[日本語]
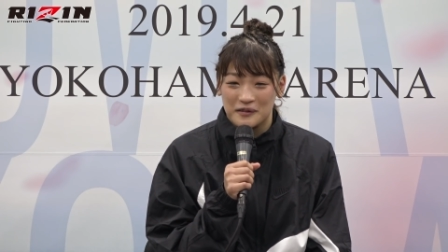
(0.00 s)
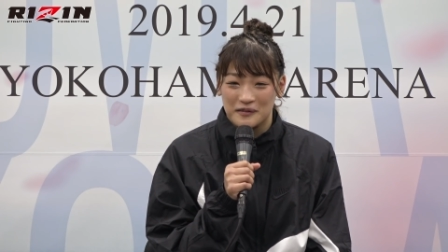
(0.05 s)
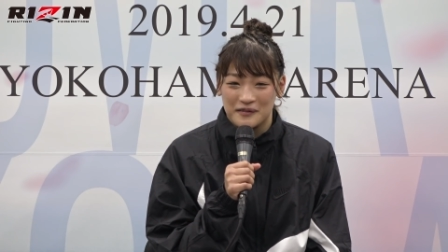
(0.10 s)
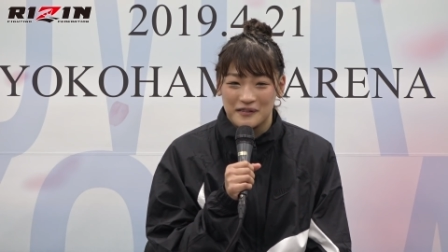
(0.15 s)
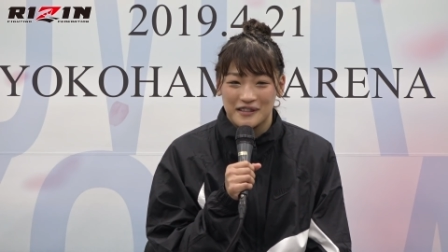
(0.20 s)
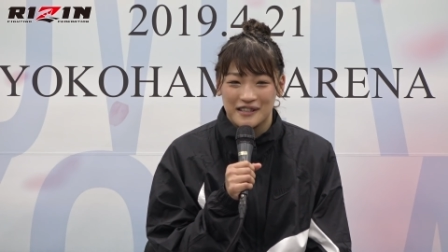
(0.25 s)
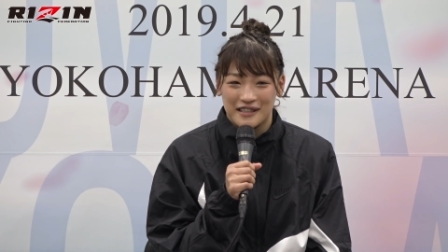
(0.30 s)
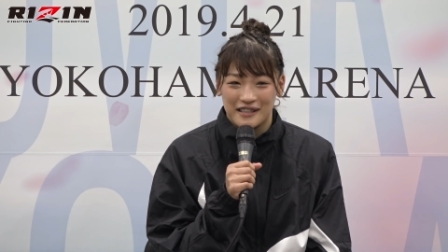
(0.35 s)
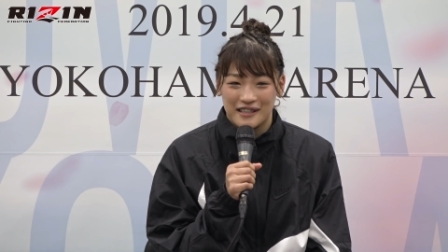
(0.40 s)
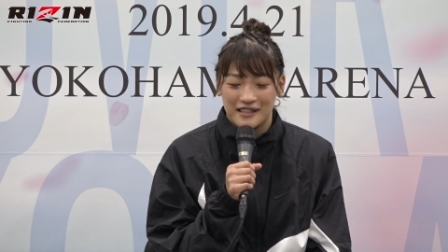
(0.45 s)
と
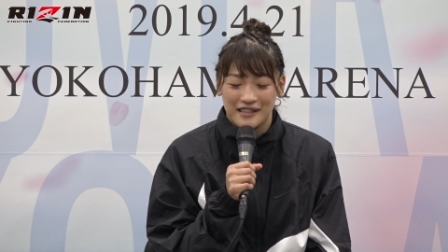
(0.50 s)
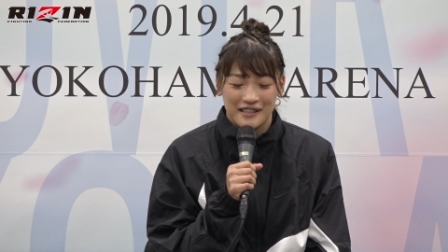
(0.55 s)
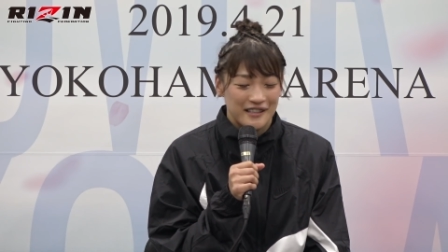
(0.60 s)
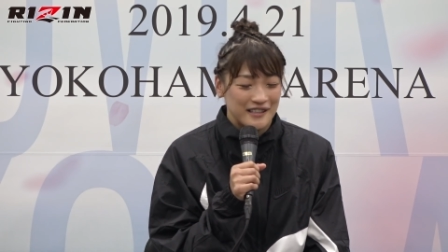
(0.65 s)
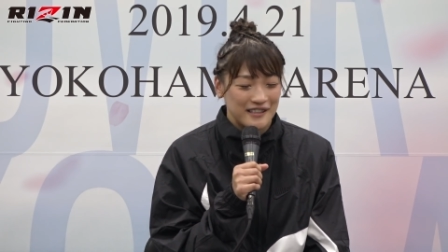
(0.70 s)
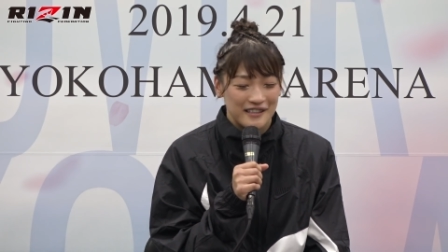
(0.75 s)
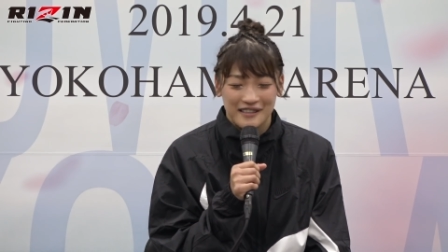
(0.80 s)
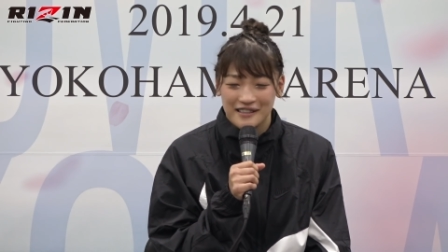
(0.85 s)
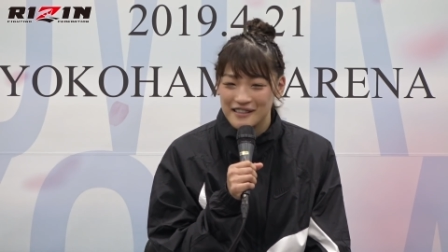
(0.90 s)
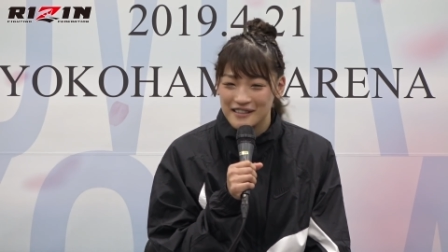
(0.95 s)
思ってあ
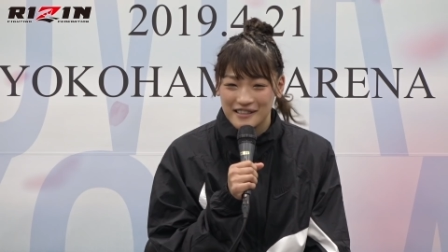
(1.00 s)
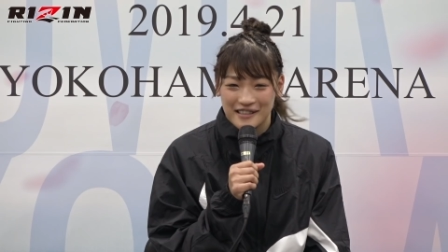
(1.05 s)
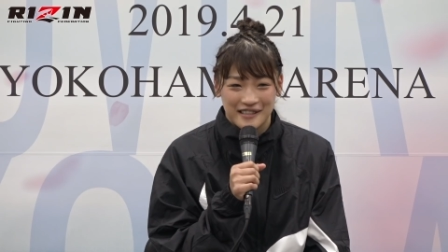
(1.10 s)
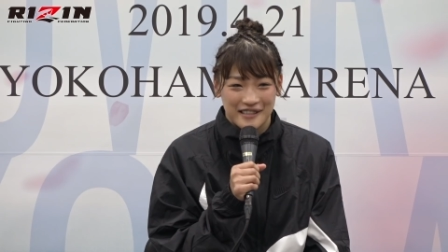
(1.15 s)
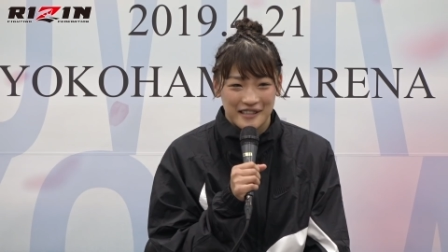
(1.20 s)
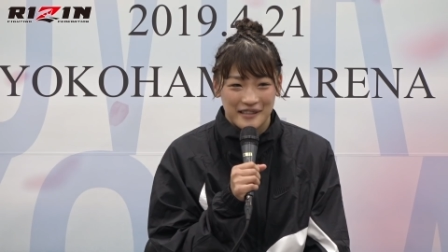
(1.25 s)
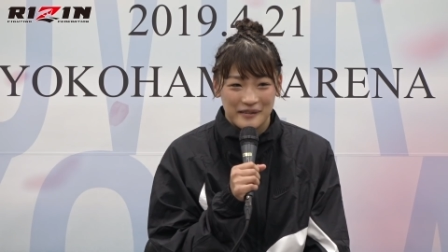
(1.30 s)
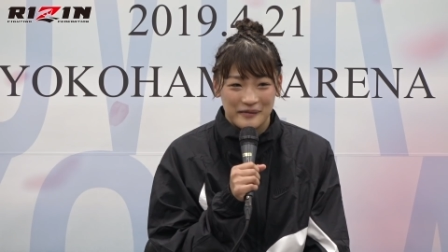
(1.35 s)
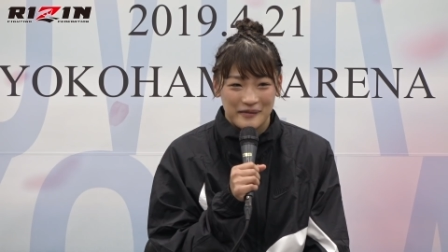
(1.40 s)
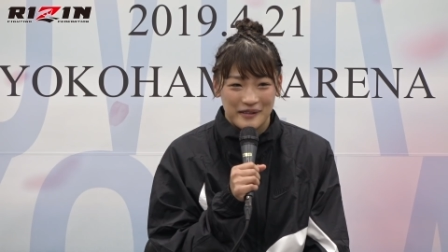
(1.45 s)
かんかん
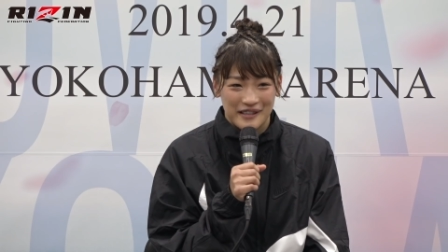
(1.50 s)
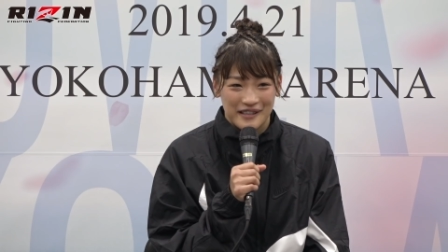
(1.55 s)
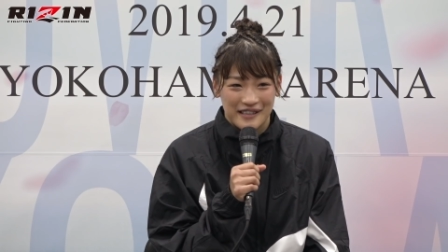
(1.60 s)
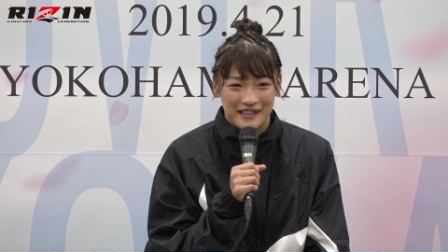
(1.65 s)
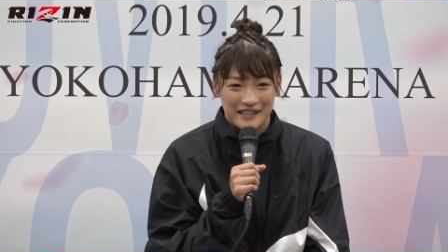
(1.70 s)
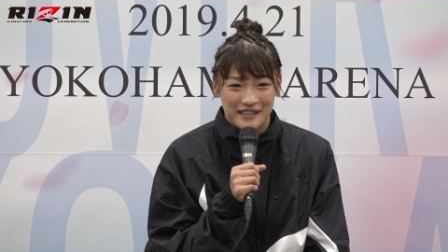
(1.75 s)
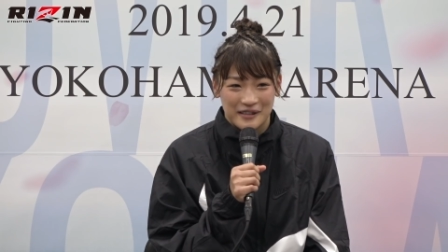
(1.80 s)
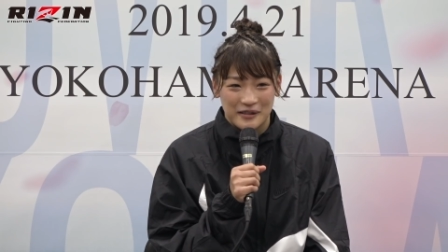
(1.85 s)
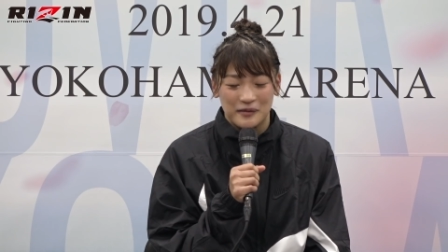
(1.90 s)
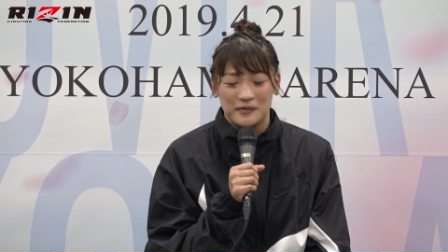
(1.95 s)
試合前
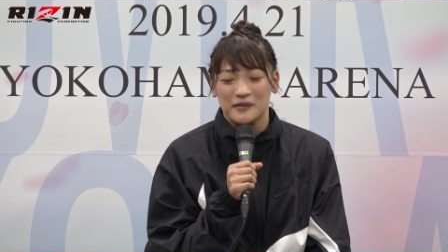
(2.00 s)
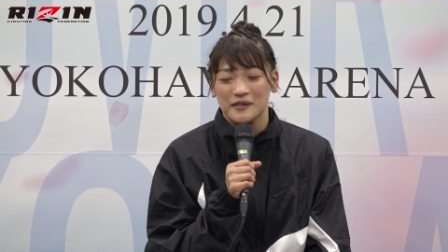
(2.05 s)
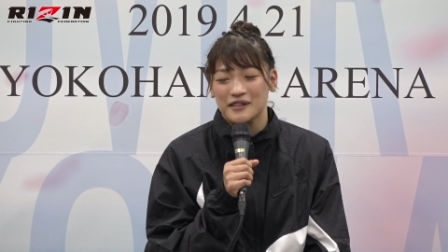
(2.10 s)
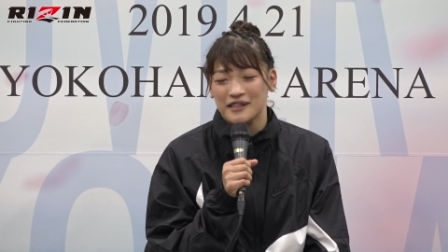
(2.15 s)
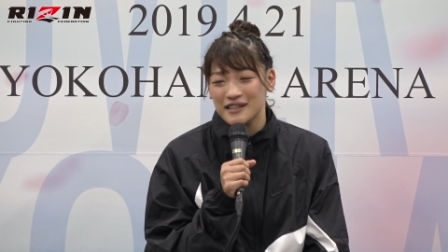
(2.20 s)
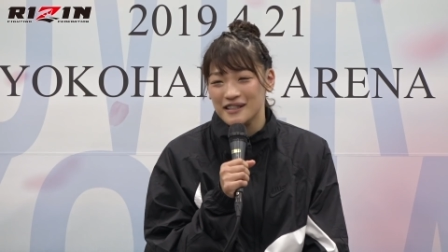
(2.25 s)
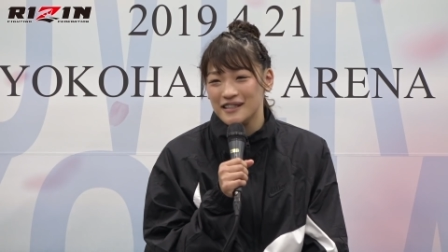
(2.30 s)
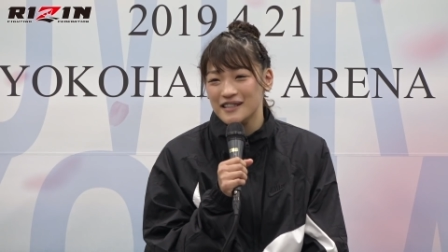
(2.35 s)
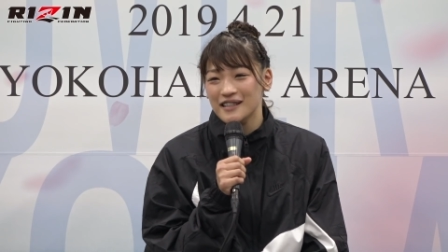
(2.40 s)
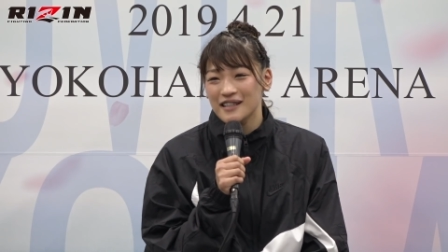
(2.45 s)
やと思っ
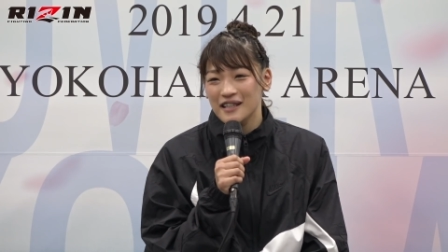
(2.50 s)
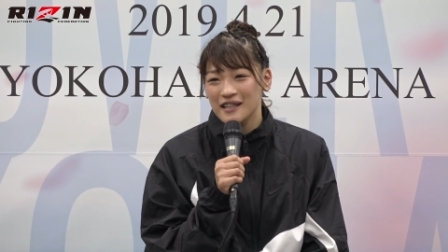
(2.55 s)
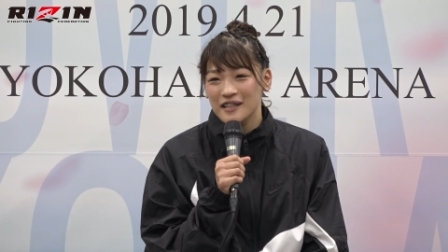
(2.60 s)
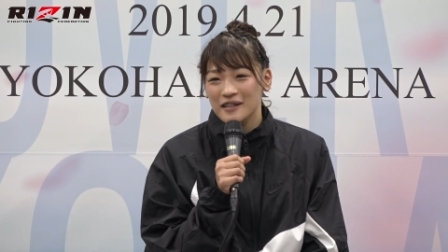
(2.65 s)
て